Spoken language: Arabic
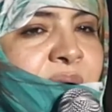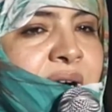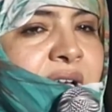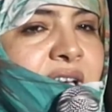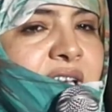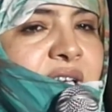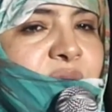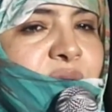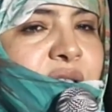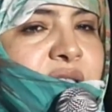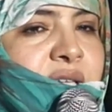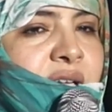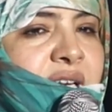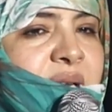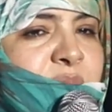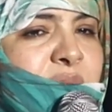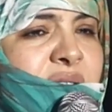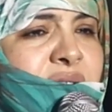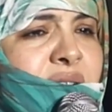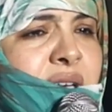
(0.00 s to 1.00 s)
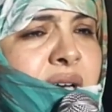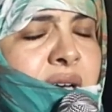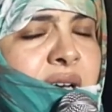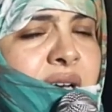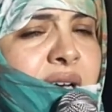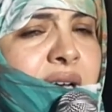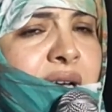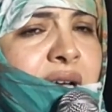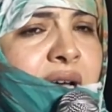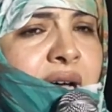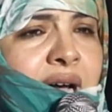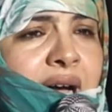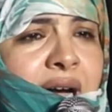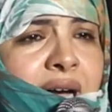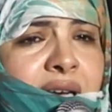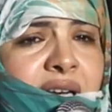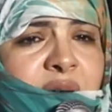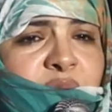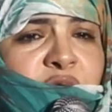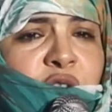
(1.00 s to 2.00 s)
عليه وسلم
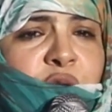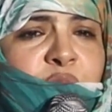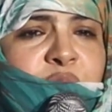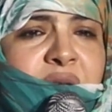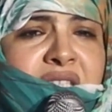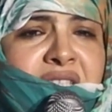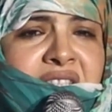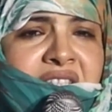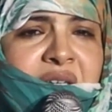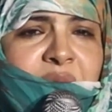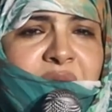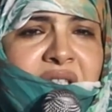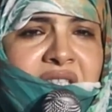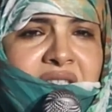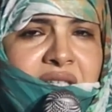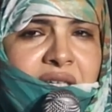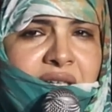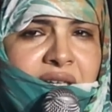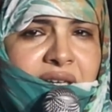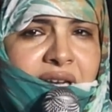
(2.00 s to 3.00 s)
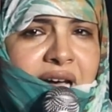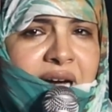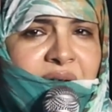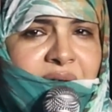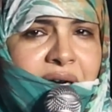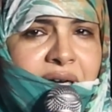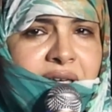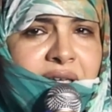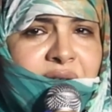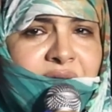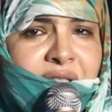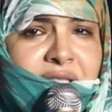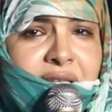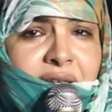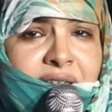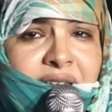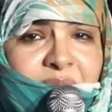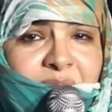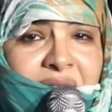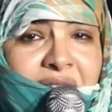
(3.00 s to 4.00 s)
فأحلم أمة النبي صلى الله عليه
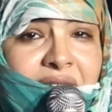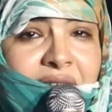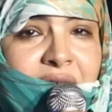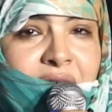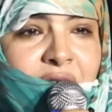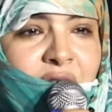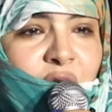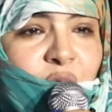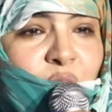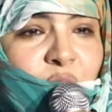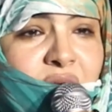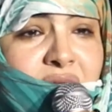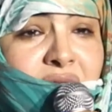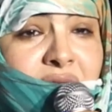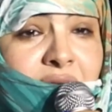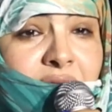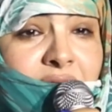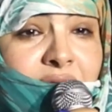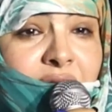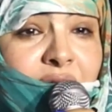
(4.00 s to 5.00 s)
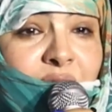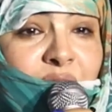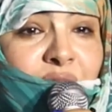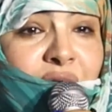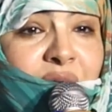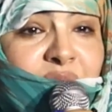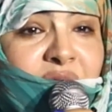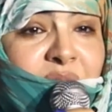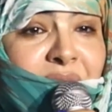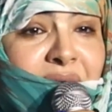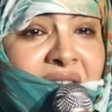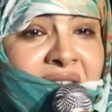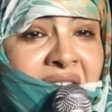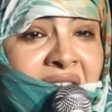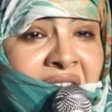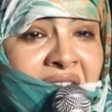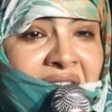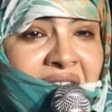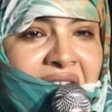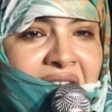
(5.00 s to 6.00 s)
وسلم هو الصديق أبو
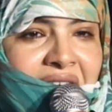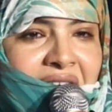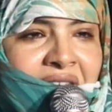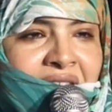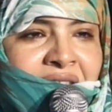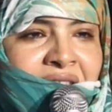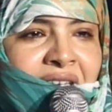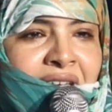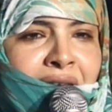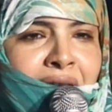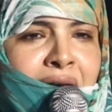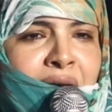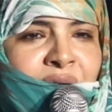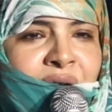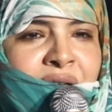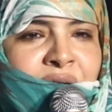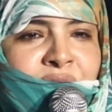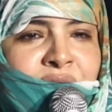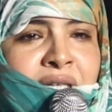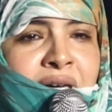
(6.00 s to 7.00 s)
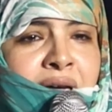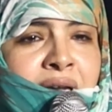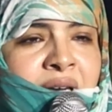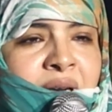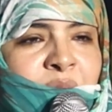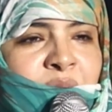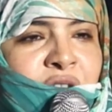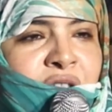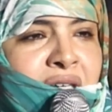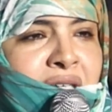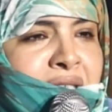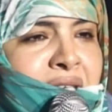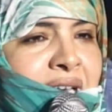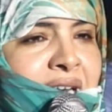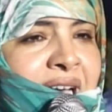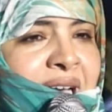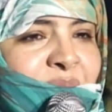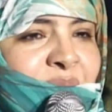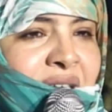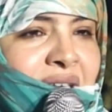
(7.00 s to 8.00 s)
بكر رضي الله عنه تعلمون
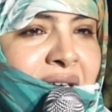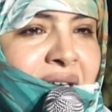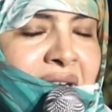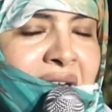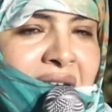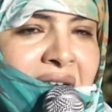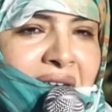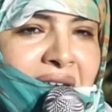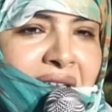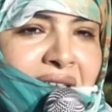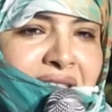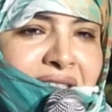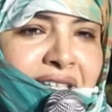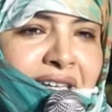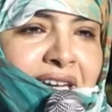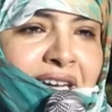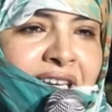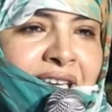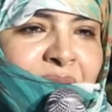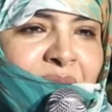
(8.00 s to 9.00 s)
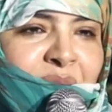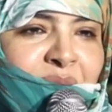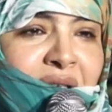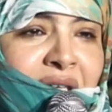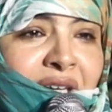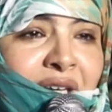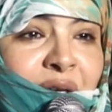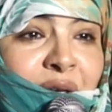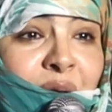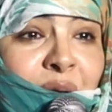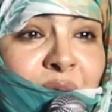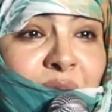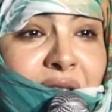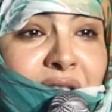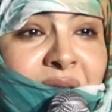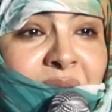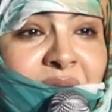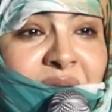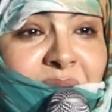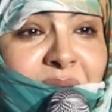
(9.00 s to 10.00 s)
الكلام الذي تكلم به لعروة
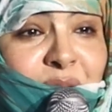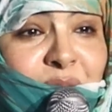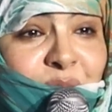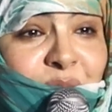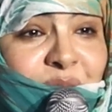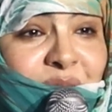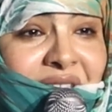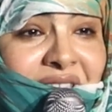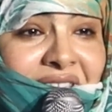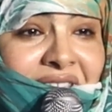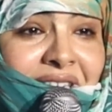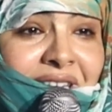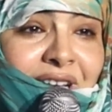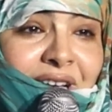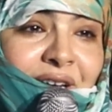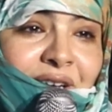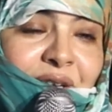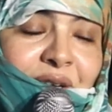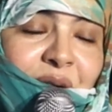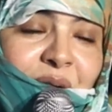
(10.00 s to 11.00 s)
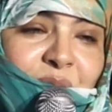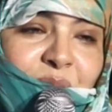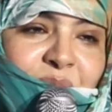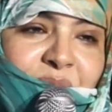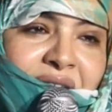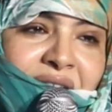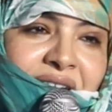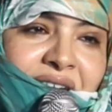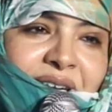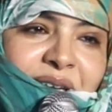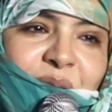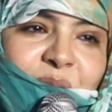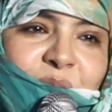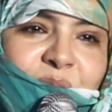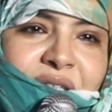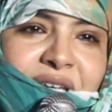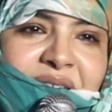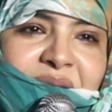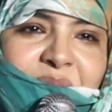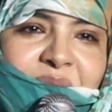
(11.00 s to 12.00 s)
بن مسعود يوم
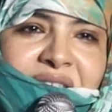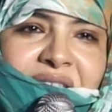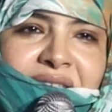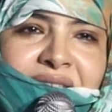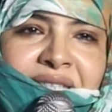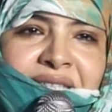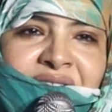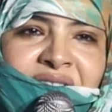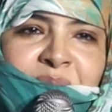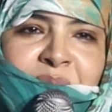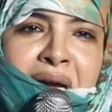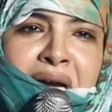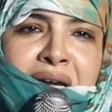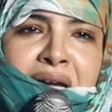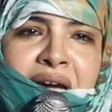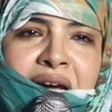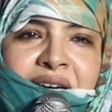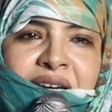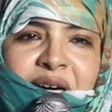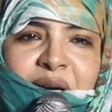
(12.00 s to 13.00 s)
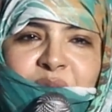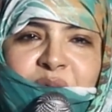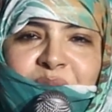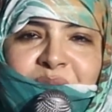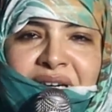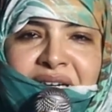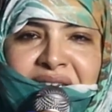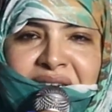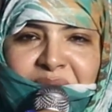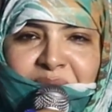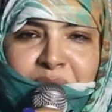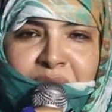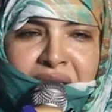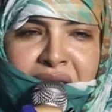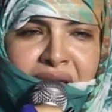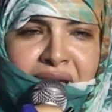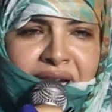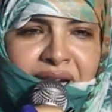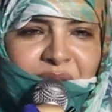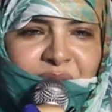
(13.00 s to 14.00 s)
الحديبية فما كان أبو بكر
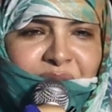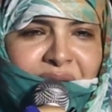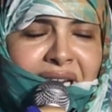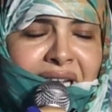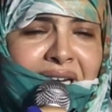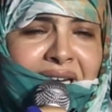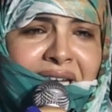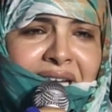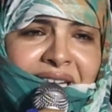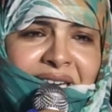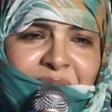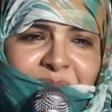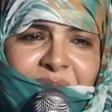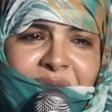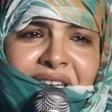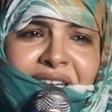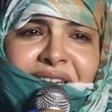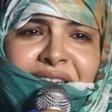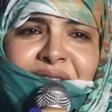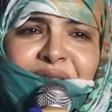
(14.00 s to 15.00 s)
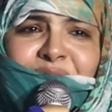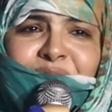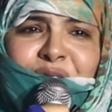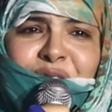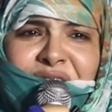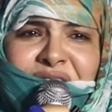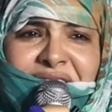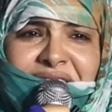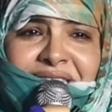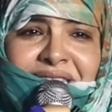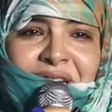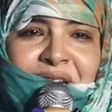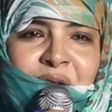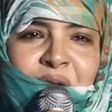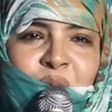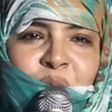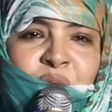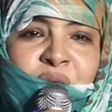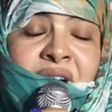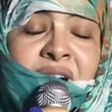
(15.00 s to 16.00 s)
بذاء ولا كان من أهل الفحش
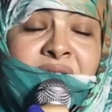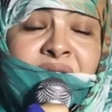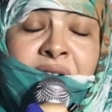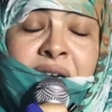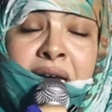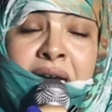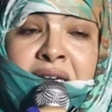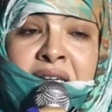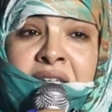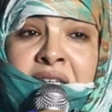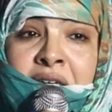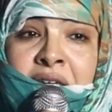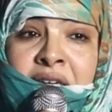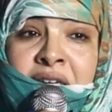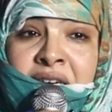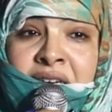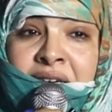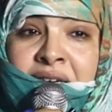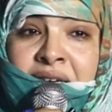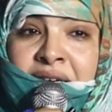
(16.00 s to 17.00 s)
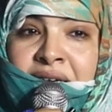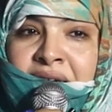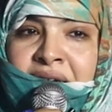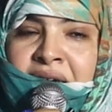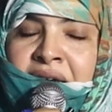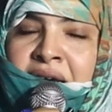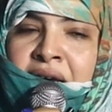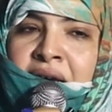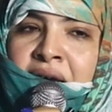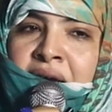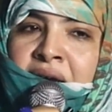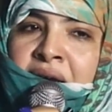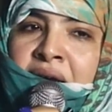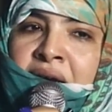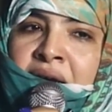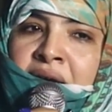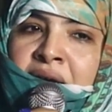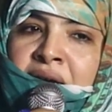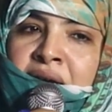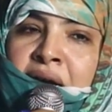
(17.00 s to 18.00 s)
ولكن حين
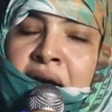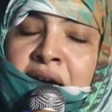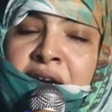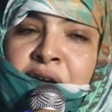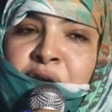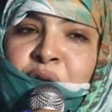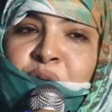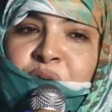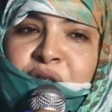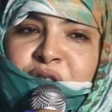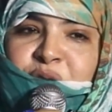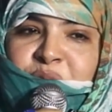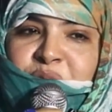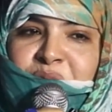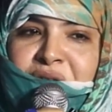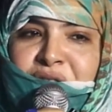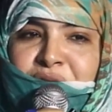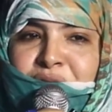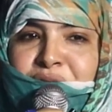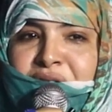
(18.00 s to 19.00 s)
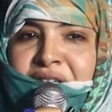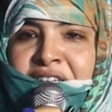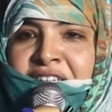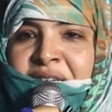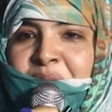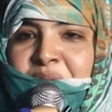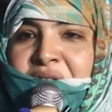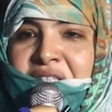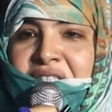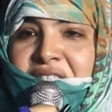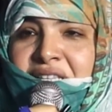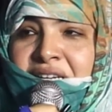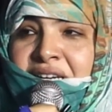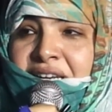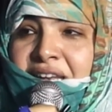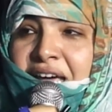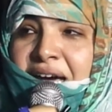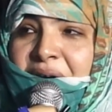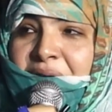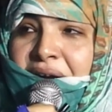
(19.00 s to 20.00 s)
قال عروة بن مسعود للنبي صلى
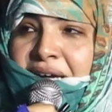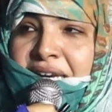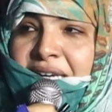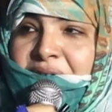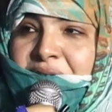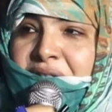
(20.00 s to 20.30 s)
الله عليه